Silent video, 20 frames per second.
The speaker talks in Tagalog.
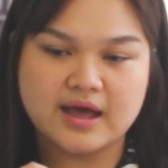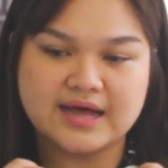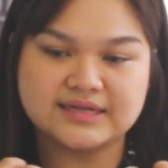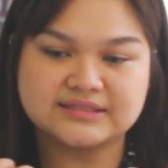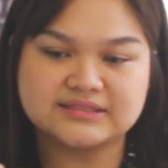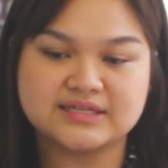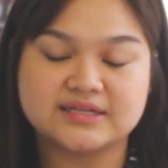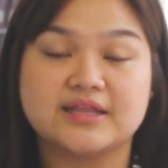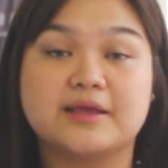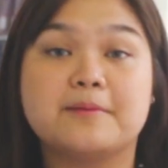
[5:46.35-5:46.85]

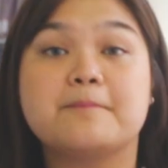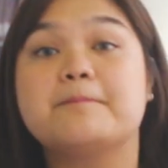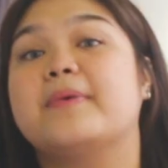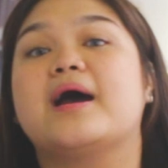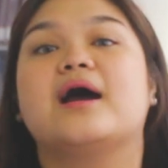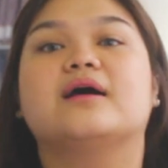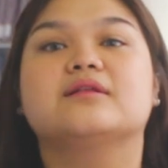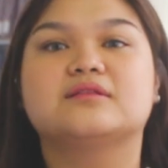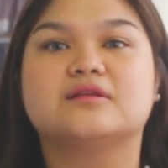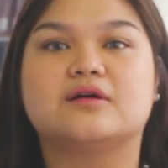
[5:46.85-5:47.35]
has an
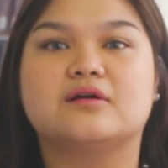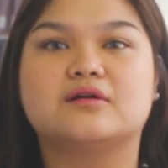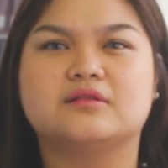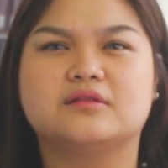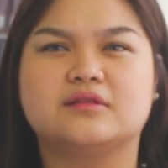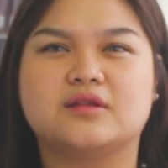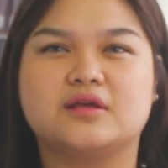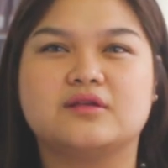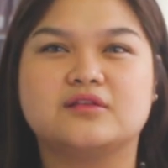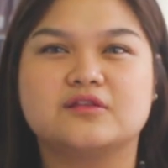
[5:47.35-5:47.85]
impact
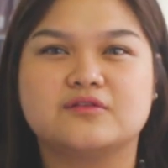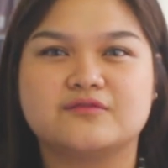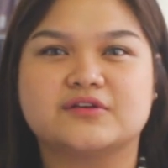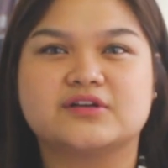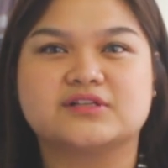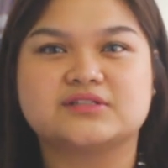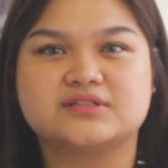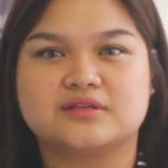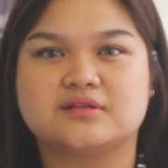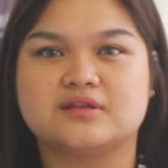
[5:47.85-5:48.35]
on the
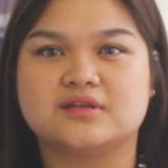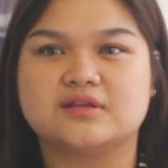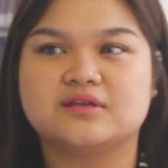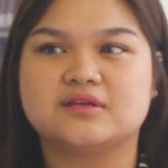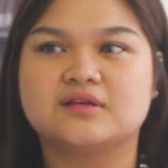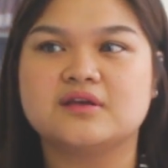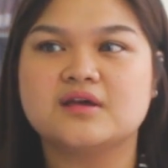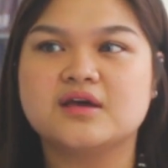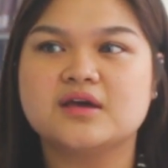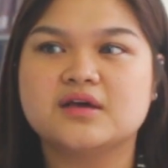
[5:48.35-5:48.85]

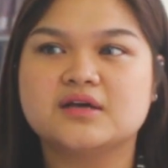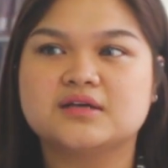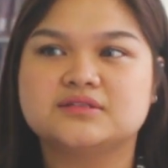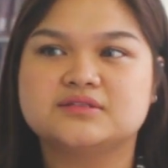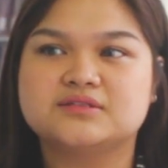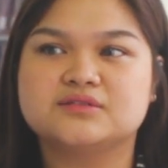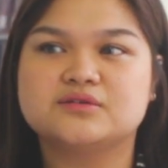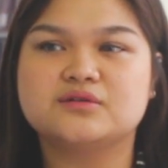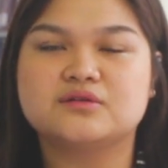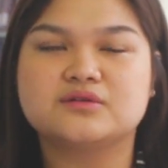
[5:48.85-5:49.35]
university,
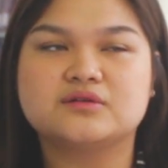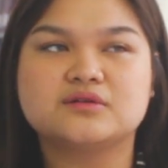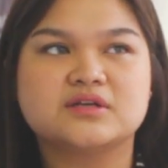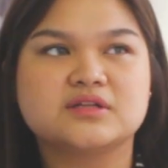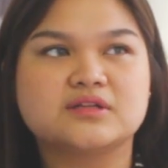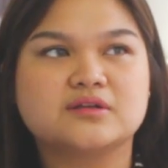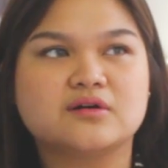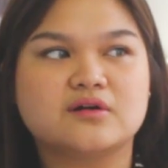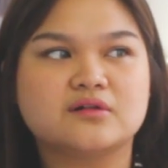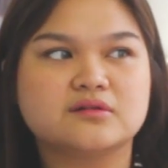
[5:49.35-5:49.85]
siguro
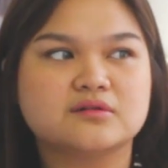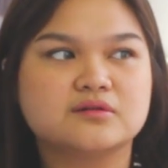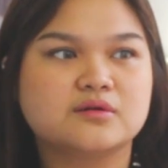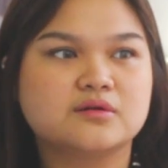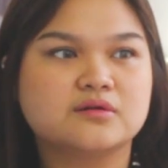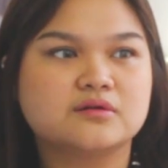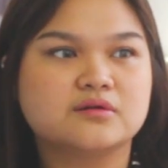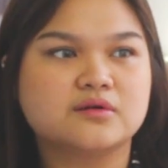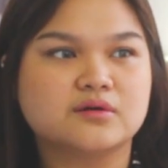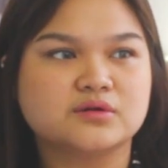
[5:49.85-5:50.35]
it all
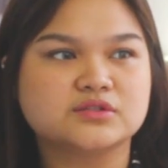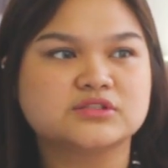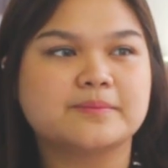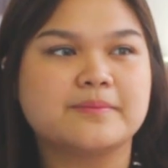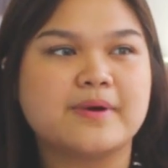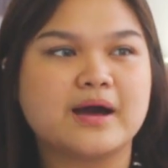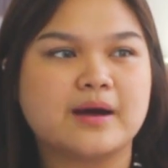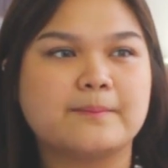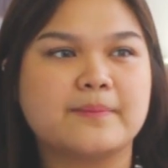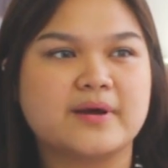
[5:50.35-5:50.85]
goes
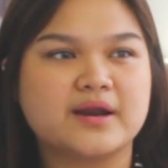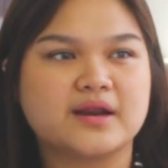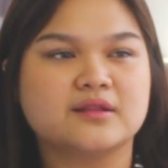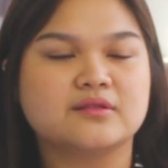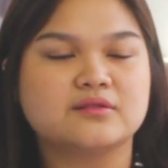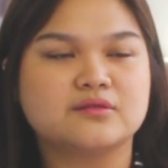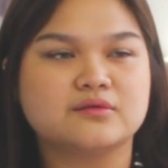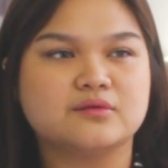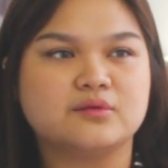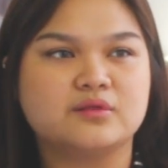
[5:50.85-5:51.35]
back pa
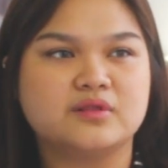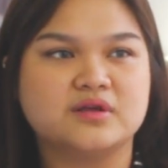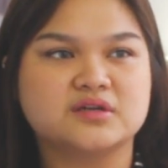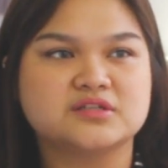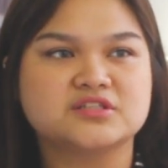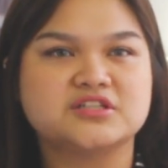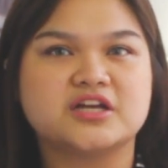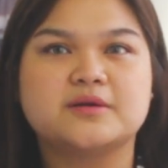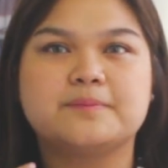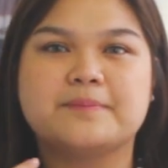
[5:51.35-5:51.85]
rin to the
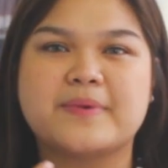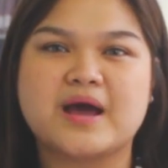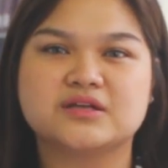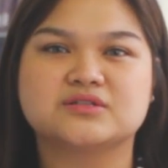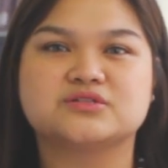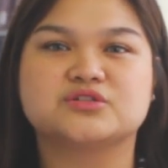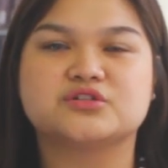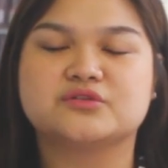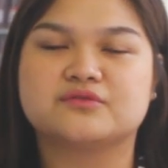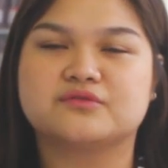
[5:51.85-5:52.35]
shared
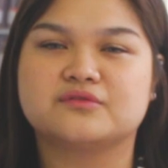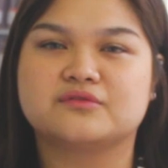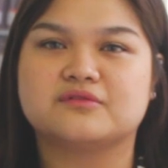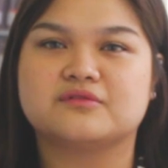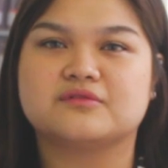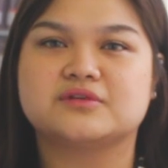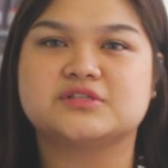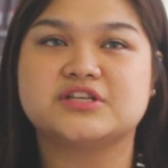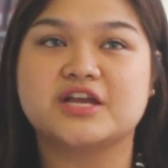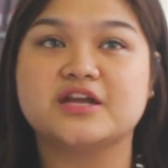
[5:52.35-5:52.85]
passion,
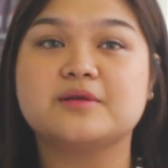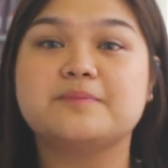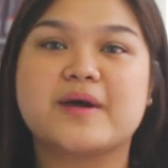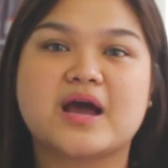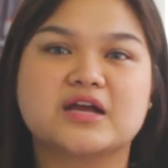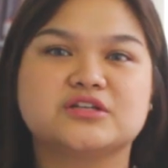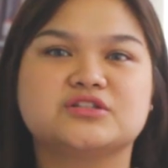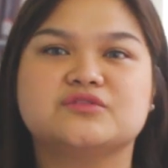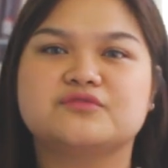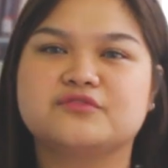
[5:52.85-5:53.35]
shared
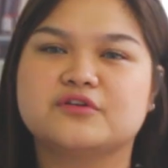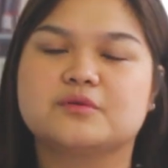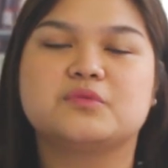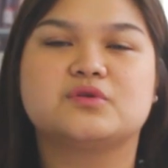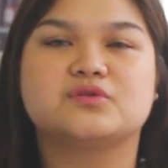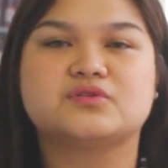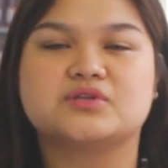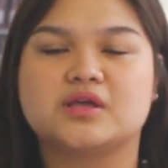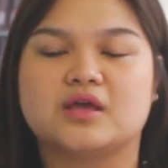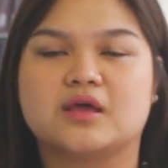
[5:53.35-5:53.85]
passion for
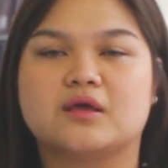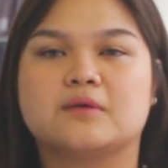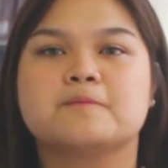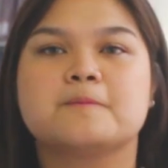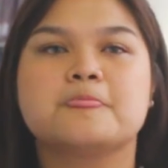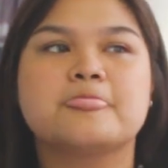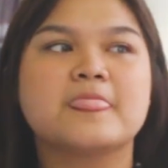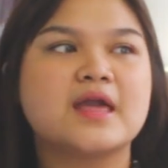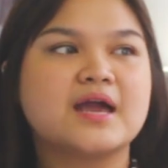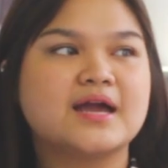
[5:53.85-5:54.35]
music eh.
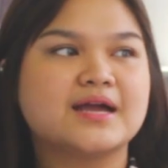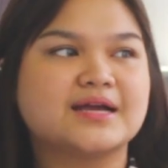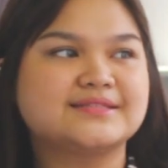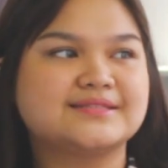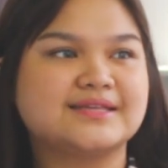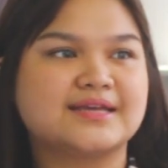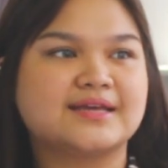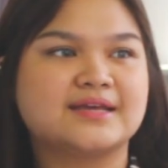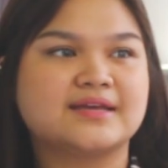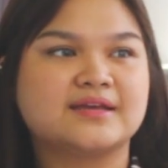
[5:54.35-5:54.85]

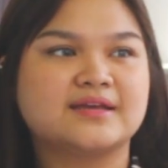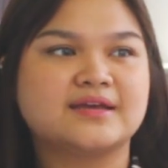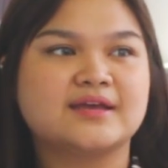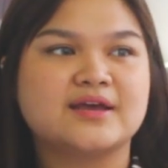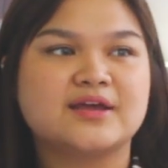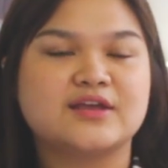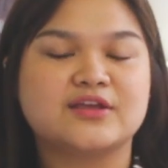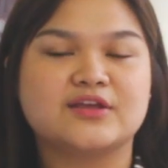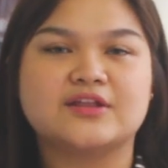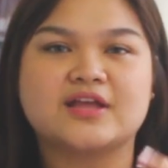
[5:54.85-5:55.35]
Kasi,
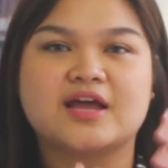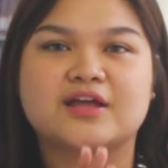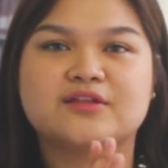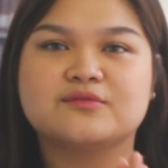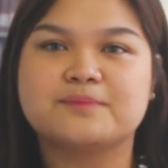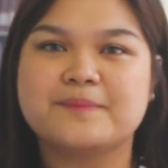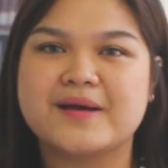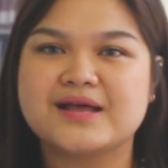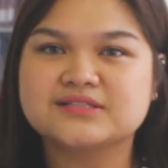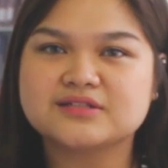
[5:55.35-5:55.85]
yun nga,
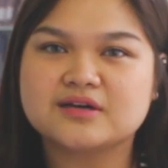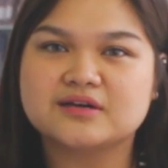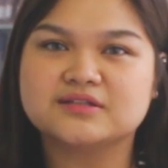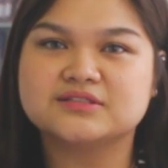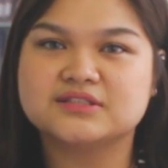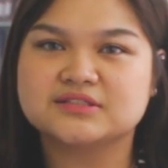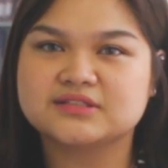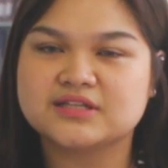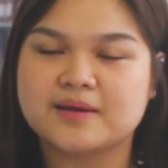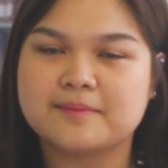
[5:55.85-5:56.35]
yung past
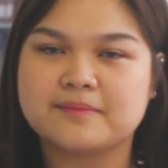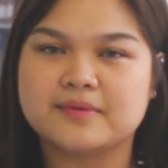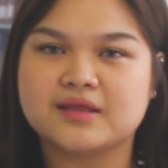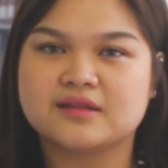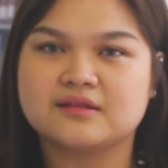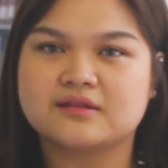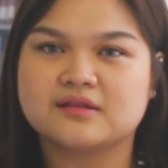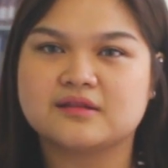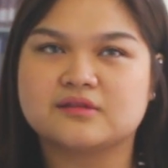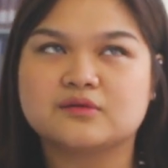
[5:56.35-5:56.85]
concert
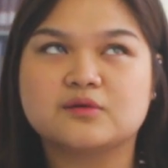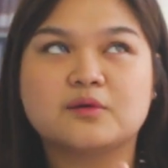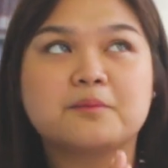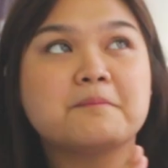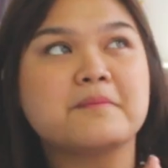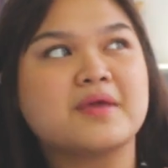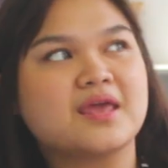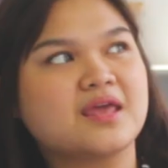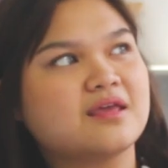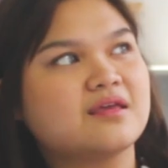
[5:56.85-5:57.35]
namin nitong
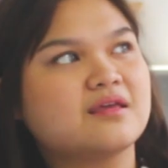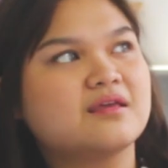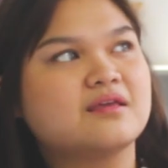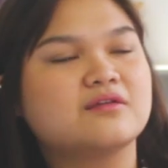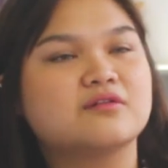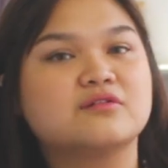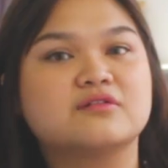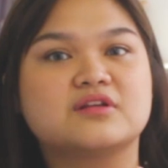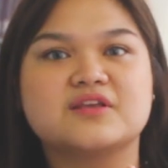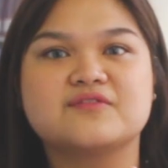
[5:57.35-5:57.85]
May,
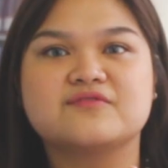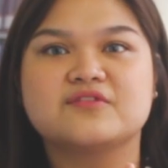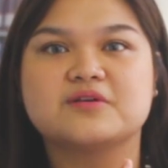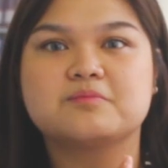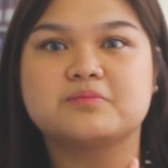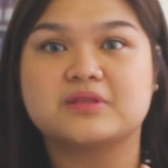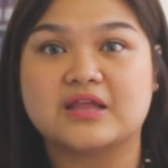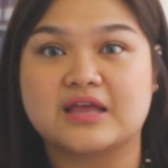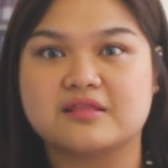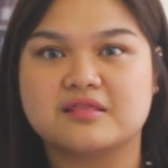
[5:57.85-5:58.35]
yung
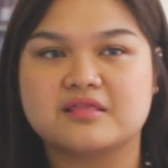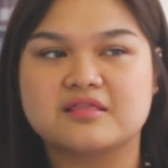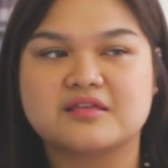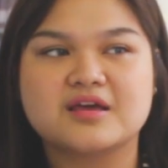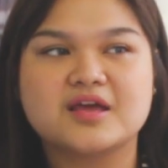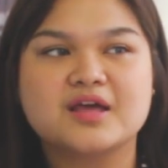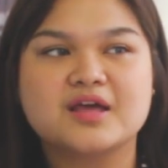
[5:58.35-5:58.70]
Reverb Dev,